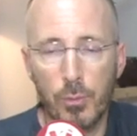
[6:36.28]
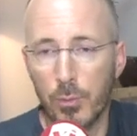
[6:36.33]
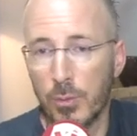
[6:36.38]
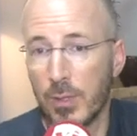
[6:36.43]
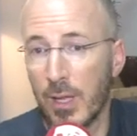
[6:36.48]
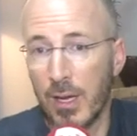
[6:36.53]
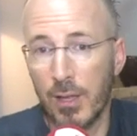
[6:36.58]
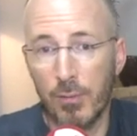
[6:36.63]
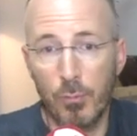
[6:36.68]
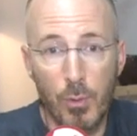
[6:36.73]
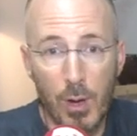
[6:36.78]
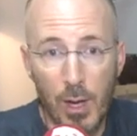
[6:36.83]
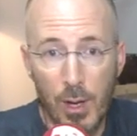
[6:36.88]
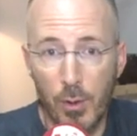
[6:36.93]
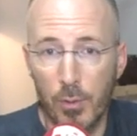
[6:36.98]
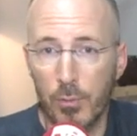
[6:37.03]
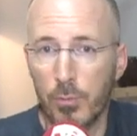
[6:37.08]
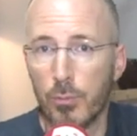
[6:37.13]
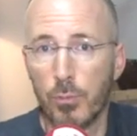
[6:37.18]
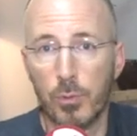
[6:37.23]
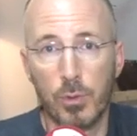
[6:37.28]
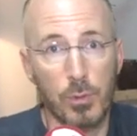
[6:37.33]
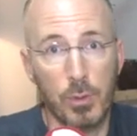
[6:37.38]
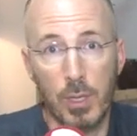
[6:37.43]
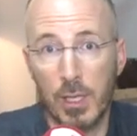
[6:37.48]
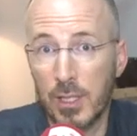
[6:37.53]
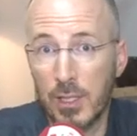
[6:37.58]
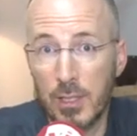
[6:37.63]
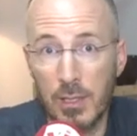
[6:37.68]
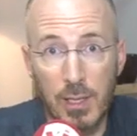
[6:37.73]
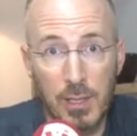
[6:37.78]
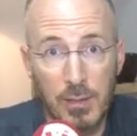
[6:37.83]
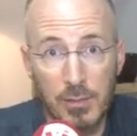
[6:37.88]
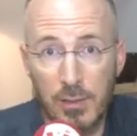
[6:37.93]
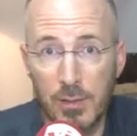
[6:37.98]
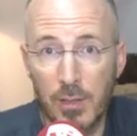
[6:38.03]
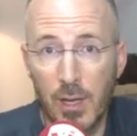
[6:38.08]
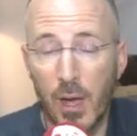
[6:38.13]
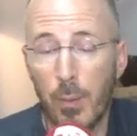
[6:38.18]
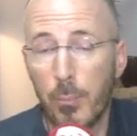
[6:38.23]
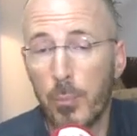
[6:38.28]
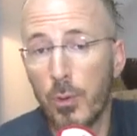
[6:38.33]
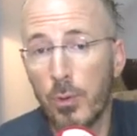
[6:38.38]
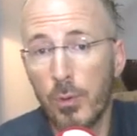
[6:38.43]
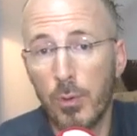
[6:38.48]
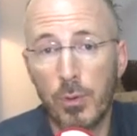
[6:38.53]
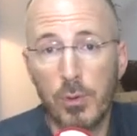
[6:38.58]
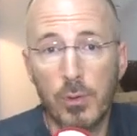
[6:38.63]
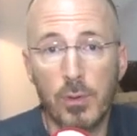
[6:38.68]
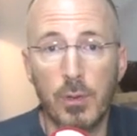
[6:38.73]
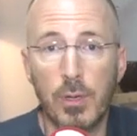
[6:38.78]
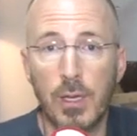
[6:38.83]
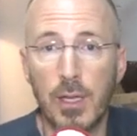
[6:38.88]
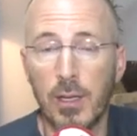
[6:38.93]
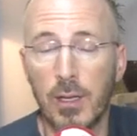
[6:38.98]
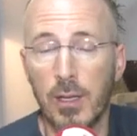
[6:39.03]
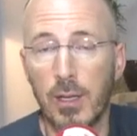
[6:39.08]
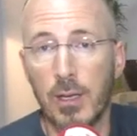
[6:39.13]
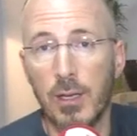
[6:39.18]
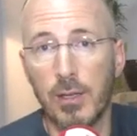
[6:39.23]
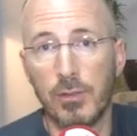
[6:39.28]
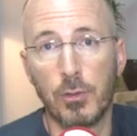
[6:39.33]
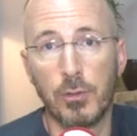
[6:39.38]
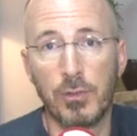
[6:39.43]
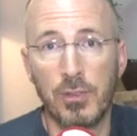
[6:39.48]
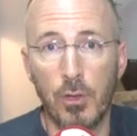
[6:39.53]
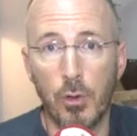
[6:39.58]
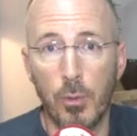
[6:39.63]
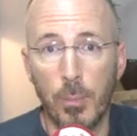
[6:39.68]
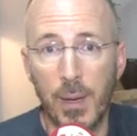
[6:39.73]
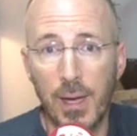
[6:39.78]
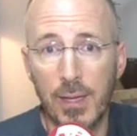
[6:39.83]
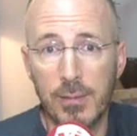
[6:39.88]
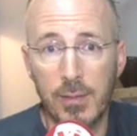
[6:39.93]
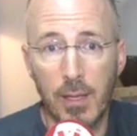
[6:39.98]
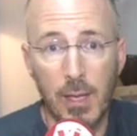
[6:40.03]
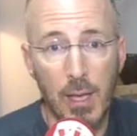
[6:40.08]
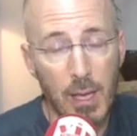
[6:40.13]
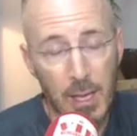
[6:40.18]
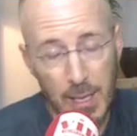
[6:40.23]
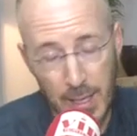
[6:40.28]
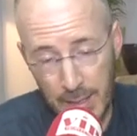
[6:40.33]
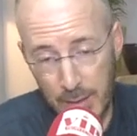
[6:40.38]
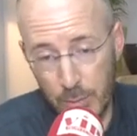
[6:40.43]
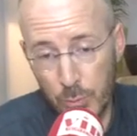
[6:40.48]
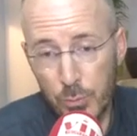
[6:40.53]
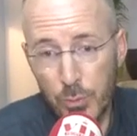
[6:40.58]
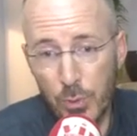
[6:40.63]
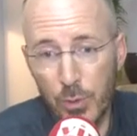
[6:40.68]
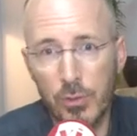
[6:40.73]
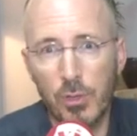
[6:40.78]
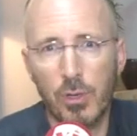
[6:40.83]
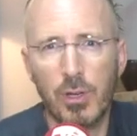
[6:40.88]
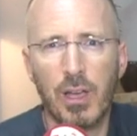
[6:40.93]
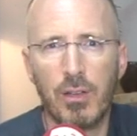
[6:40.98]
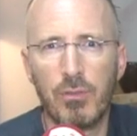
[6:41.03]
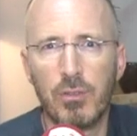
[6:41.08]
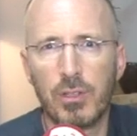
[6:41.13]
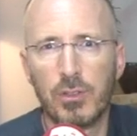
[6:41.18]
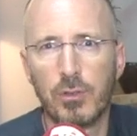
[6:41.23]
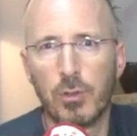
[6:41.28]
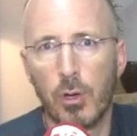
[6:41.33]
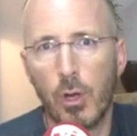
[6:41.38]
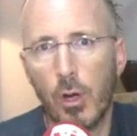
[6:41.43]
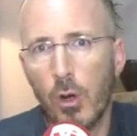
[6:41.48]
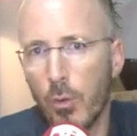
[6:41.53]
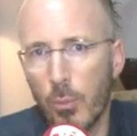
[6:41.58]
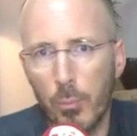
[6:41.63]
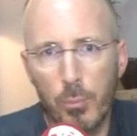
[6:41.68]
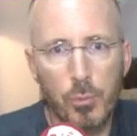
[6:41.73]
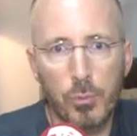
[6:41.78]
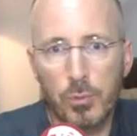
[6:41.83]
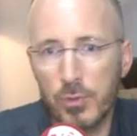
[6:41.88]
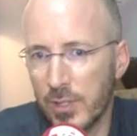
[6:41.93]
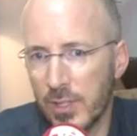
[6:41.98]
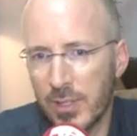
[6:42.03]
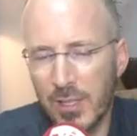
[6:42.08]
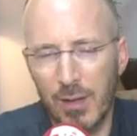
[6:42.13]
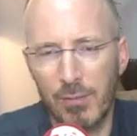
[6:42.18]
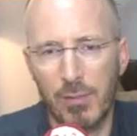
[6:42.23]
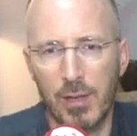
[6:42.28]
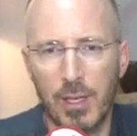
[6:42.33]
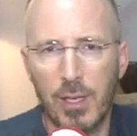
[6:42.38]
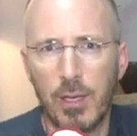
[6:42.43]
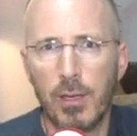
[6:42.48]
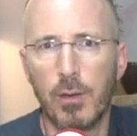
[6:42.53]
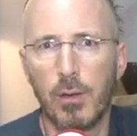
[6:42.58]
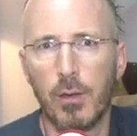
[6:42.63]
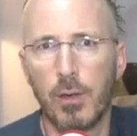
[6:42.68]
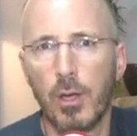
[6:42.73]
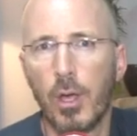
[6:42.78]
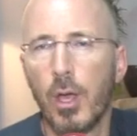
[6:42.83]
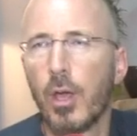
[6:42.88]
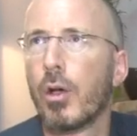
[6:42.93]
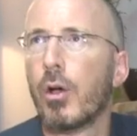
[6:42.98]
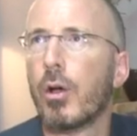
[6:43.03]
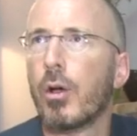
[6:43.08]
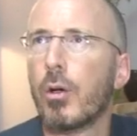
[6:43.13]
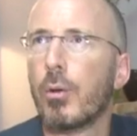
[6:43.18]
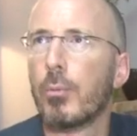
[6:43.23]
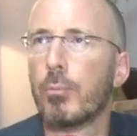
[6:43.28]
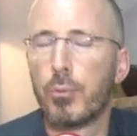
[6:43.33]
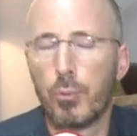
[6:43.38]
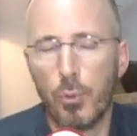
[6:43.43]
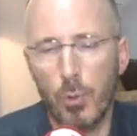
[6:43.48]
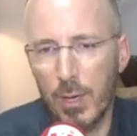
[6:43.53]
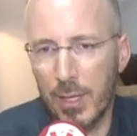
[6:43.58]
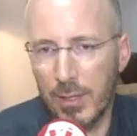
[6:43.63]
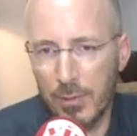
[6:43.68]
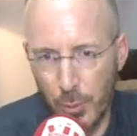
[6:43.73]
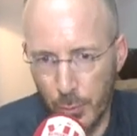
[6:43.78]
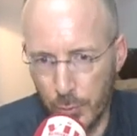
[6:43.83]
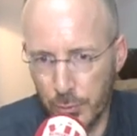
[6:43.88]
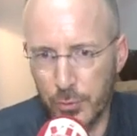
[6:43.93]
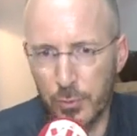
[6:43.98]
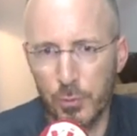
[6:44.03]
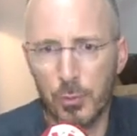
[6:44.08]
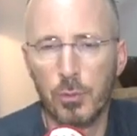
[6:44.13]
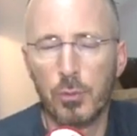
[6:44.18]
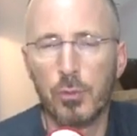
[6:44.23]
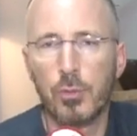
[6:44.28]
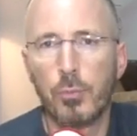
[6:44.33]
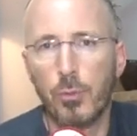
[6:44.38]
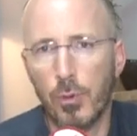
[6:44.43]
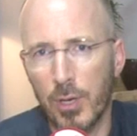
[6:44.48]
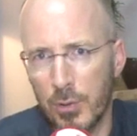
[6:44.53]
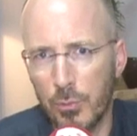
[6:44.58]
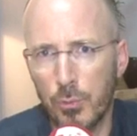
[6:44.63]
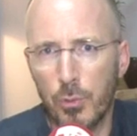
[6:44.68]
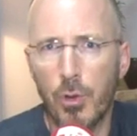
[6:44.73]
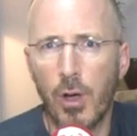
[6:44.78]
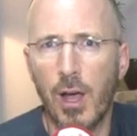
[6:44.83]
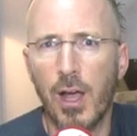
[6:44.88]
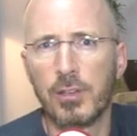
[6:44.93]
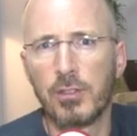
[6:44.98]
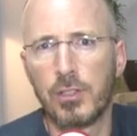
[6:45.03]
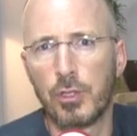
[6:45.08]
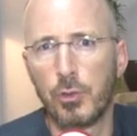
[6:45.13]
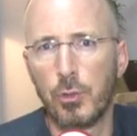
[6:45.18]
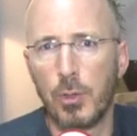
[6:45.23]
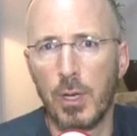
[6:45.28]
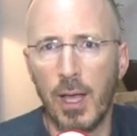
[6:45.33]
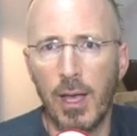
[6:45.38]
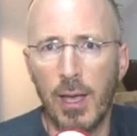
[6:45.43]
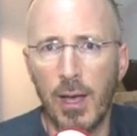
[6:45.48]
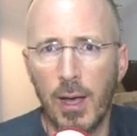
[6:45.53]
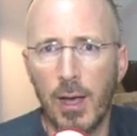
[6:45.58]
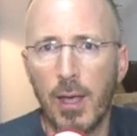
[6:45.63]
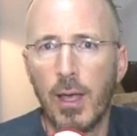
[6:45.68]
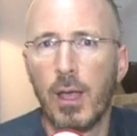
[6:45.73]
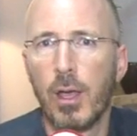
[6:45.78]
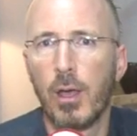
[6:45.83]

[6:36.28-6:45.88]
d'aller voir les kinésithérapeutes, les, ostéopathes. Et nous, en tant que réflexologues, on peut aussi travailler pour les tensions, pour les douleurs articulaires,